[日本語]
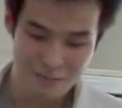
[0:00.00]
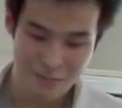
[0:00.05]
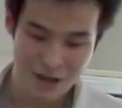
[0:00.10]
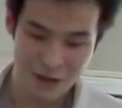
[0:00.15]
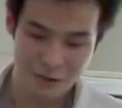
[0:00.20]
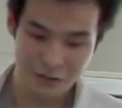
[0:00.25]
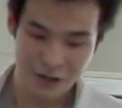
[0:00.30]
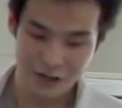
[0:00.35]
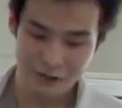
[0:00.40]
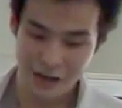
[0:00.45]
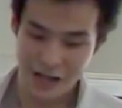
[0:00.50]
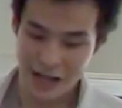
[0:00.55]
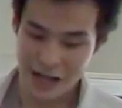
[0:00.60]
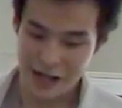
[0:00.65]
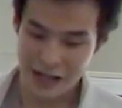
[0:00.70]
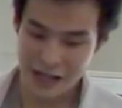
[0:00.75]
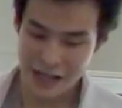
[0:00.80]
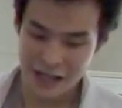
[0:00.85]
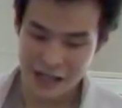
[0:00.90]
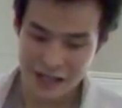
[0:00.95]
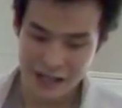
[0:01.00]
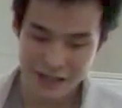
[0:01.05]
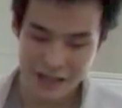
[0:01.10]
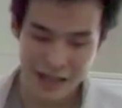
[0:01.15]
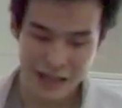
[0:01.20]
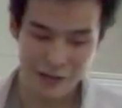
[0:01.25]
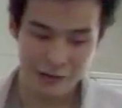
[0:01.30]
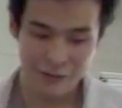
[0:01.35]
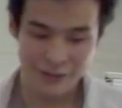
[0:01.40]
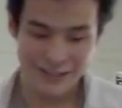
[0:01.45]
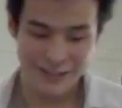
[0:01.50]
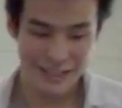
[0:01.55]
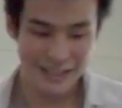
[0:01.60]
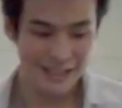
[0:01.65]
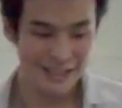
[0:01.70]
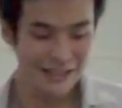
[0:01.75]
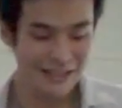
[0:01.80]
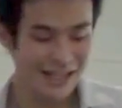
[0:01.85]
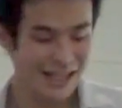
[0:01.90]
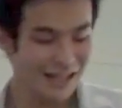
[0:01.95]
まあ、これはやはり内容に
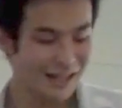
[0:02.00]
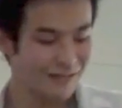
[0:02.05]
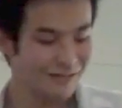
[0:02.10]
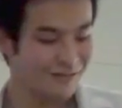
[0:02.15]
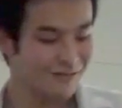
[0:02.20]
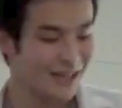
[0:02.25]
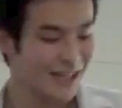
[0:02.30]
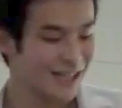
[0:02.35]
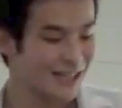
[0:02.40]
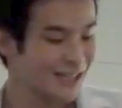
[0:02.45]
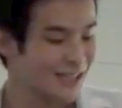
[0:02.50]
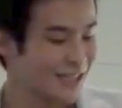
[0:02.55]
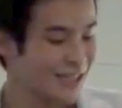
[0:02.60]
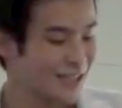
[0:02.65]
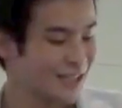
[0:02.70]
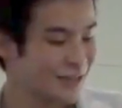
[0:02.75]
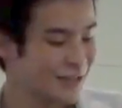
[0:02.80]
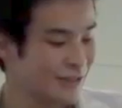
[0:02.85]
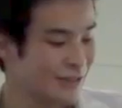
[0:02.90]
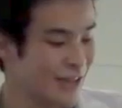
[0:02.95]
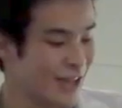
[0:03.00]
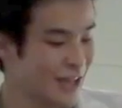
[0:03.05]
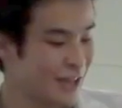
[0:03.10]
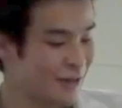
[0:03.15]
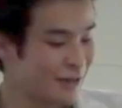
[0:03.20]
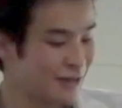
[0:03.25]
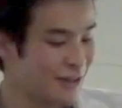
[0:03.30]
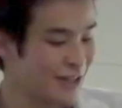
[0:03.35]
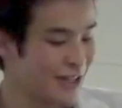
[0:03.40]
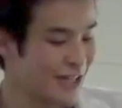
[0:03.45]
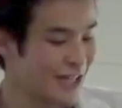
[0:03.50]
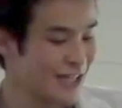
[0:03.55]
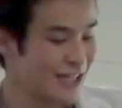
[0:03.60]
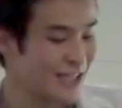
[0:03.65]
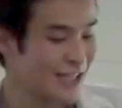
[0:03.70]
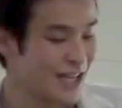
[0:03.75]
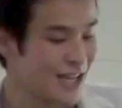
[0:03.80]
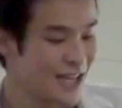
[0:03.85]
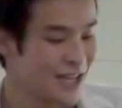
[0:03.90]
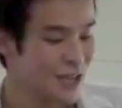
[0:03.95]
対する反論はツイートの内容を理
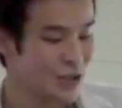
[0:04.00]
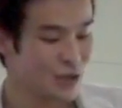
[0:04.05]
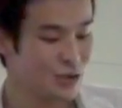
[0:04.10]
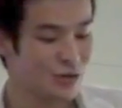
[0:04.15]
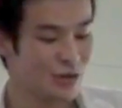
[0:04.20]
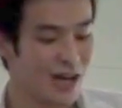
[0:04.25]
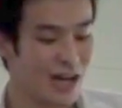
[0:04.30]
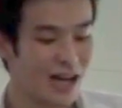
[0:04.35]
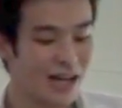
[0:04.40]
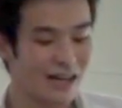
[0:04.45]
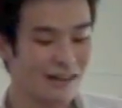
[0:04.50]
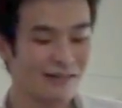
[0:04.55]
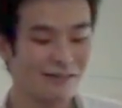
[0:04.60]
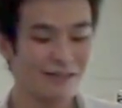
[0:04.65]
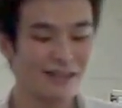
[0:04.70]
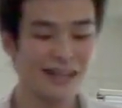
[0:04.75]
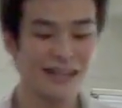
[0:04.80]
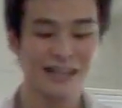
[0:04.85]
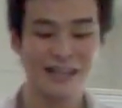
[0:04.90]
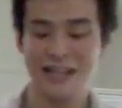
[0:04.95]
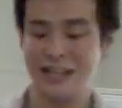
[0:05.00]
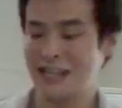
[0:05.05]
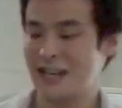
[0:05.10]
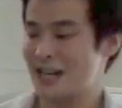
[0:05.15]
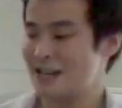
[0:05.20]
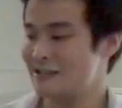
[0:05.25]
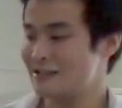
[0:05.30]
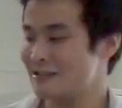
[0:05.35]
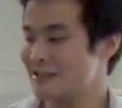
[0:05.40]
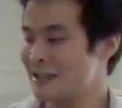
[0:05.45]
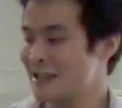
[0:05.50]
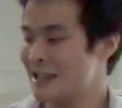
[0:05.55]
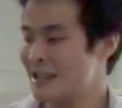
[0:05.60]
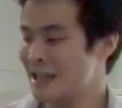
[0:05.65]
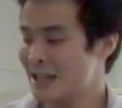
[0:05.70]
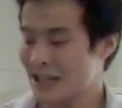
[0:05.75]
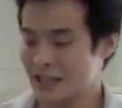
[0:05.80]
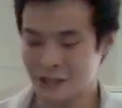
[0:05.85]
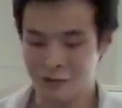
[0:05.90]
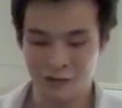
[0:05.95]
解して主張が反論関係にある
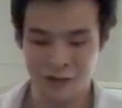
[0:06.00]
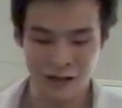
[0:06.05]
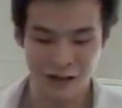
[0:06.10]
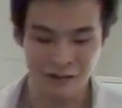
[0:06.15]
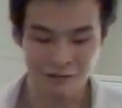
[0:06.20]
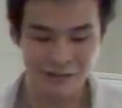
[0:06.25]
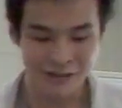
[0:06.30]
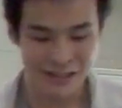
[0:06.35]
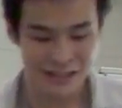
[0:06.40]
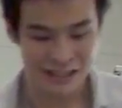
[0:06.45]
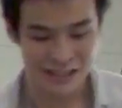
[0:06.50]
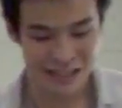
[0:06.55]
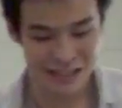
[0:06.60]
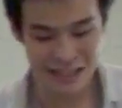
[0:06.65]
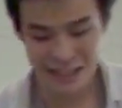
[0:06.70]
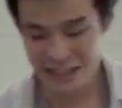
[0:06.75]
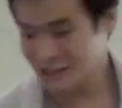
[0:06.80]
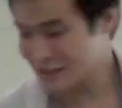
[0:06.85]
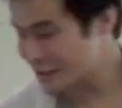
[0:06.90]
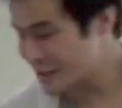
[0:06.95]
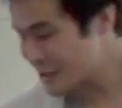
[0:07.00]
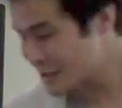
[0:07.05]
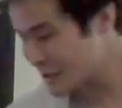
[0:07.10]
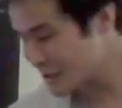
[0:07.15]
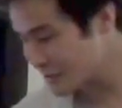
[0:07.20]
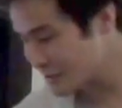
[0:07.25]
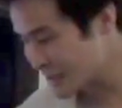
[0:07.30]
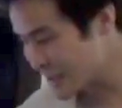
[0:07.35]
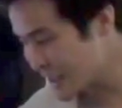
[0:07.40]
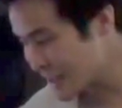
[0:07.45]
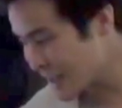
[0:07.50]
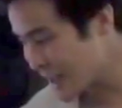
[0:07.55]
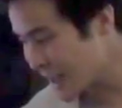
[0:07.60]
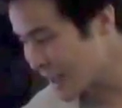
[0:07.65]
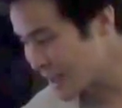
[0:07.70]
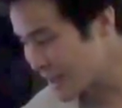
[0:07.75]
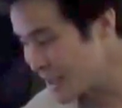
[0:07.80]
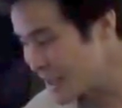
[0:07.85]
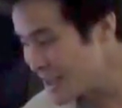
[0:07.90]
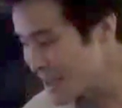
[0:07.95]
かどうかを認識する必要性
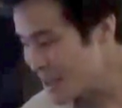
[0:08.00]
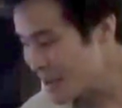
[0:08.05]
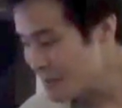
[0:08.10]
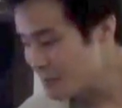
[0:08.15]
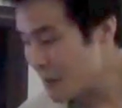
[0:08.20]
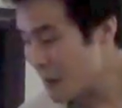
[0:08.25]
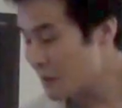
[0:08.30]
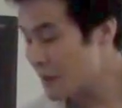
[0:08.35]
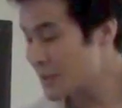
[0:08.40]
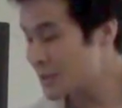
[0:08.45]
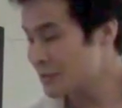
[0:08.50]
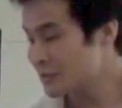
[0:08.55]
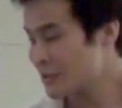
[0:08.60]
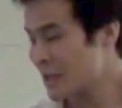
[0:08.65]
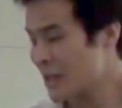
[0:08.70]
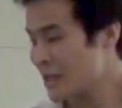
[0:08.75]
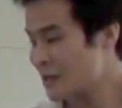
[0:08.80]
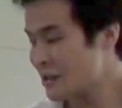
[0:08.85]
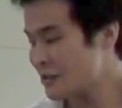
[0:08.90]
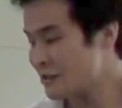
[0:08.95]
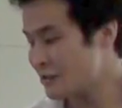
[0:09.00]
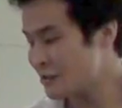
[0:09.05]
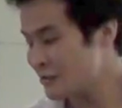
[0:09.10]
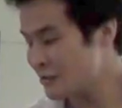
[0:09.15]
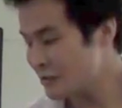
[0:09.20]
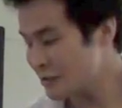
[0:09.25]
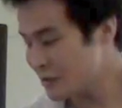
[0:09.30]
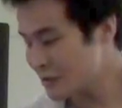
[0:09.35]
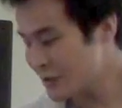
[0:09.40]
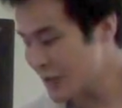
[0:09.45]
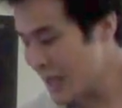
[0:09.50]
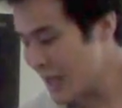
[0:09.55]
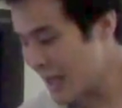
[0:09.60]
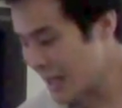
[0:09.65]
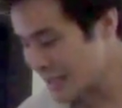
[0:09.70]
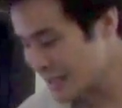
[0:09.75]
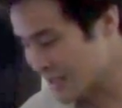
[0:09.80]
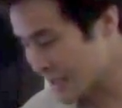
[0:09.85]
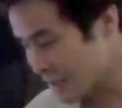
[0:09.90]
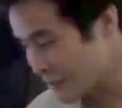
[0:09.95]
があり、まあ、別の研究で
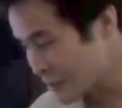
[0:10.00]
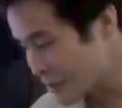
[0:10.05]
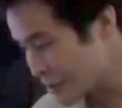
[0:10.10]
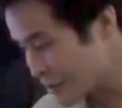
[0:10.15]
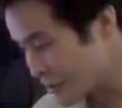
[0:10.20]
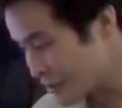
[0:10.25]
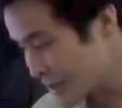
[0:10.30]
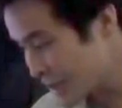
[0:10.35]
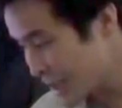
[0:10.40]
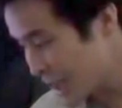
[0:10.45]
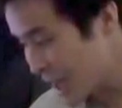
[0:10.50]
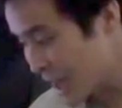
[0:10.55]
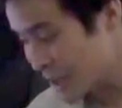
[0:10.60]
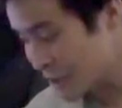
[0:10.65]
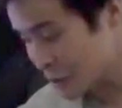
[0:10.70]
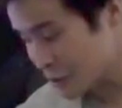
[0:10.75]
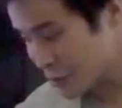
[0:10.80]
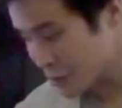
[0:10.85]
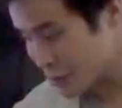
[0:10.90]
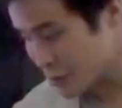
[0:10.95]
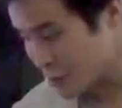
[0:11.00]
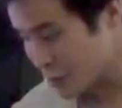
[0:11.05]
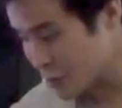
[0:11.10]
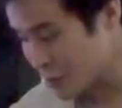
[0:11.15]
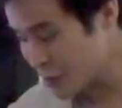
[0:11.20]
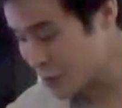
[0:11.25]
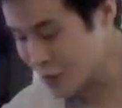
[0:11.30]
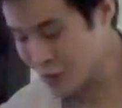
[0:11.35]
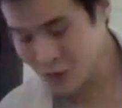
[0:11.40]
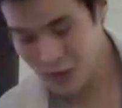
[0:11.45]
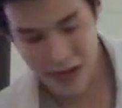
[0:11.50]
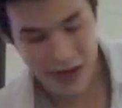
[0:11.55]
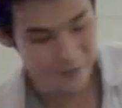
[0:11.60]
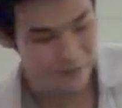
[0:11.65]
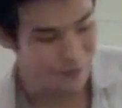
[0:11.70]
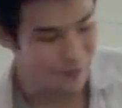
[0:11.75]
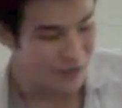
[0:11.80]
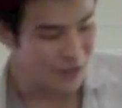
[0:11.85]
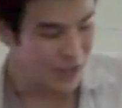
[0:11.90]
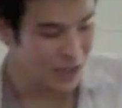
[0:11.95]
扱う必要性があるというよう
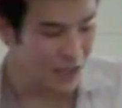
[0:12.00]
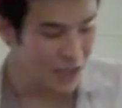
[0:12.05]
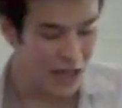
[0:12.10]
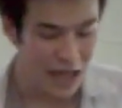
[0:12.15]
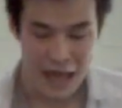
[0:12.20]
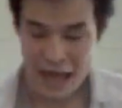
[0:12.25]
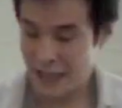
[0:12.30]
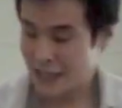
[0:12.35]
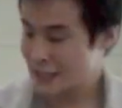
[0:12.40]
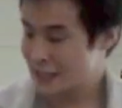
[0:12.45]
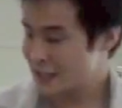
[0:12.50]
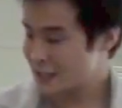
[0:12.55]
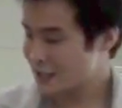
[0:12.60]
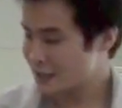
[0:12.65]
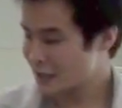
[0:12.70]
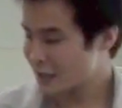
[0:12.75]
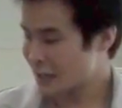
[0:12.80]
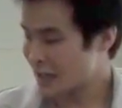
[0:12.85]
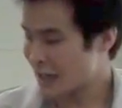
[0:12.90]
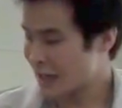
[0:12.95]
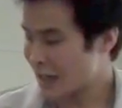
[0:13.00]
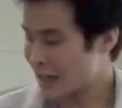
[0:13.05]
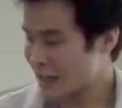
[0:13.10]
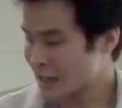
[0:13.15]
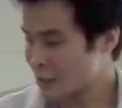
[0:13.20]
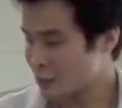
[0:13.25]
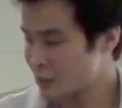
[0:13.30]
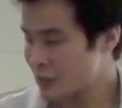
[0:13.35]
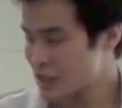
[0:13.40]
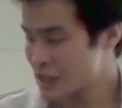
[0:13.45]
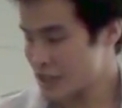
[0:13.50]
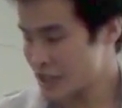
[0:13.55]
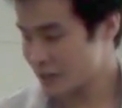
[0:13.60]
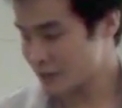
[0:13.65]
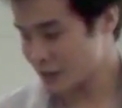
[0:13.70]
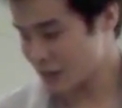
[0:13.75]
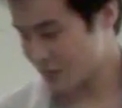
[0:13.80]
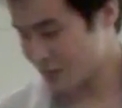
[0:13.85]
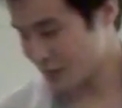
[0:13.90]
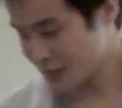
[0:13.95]
な、えー、考え方を筆者
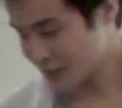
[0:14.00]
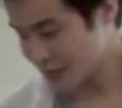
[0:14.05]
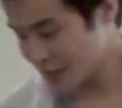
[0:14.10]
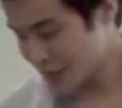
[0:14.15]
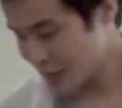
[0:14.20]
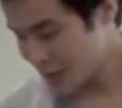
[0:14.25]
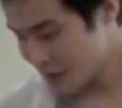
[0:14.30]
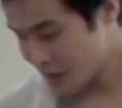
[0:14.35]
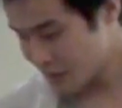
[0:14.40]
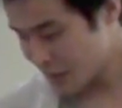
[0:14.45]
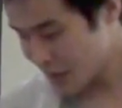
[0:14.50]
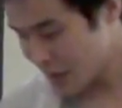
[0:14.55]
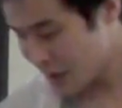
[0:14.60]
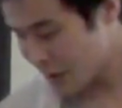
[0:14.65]
表していますま